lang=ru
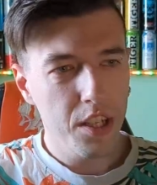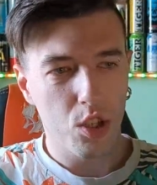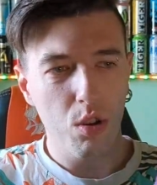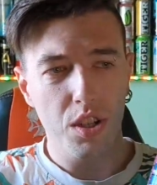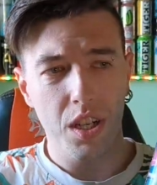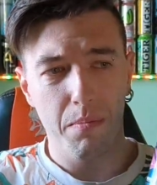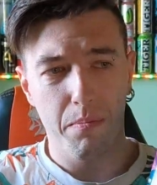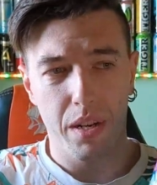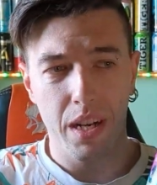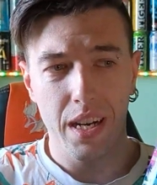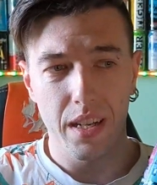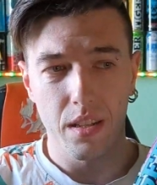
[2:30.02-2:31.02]
И что же
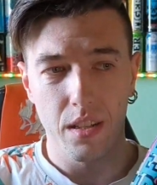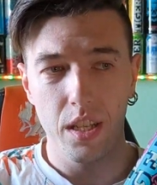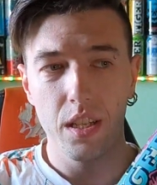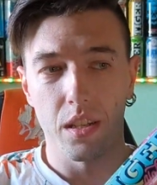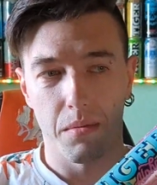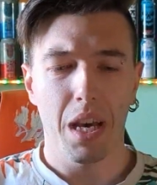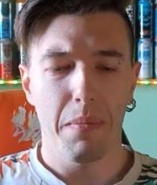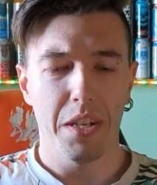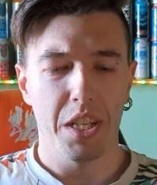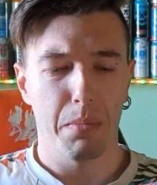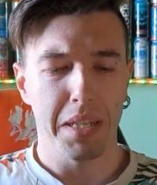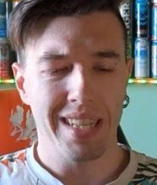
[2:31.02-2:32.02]
про тигр? Опять
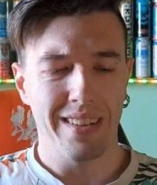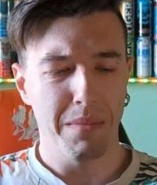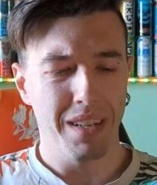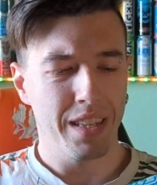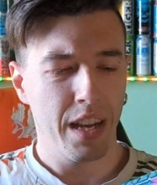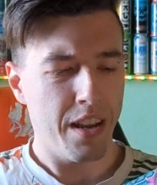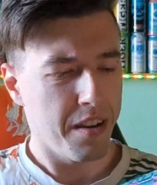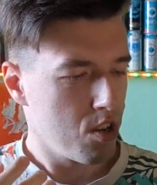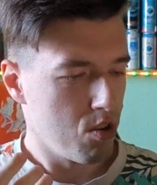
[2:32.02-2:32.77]
же, по словам Андрея,